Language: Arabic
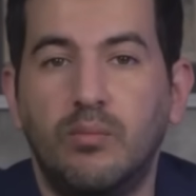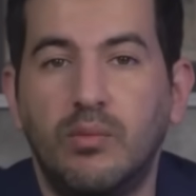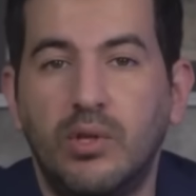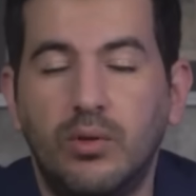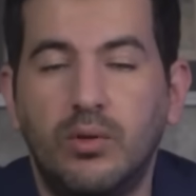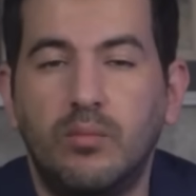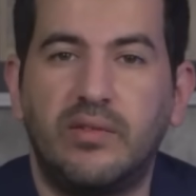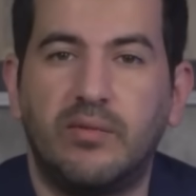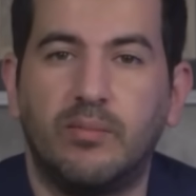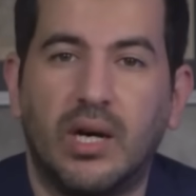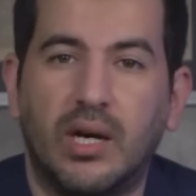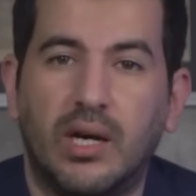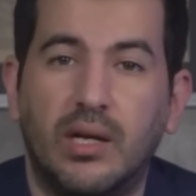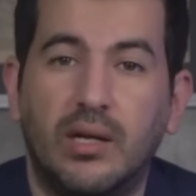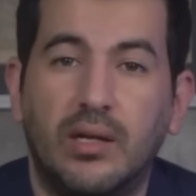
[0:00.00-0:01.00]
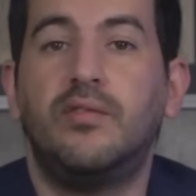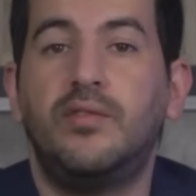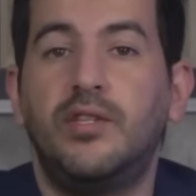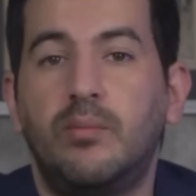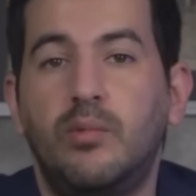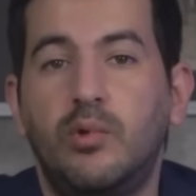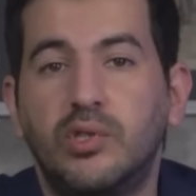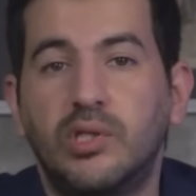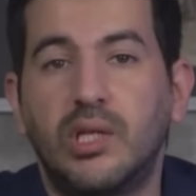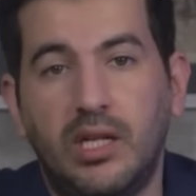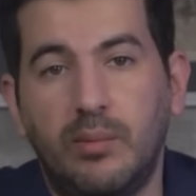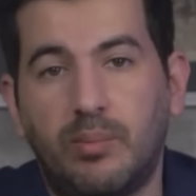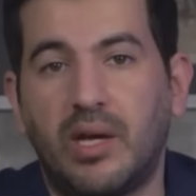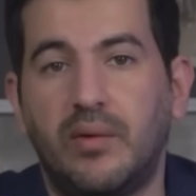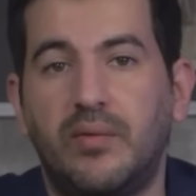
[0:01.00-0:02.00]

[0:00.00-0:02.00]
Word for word: منهم كيف ما قال في نابلس اللي بقى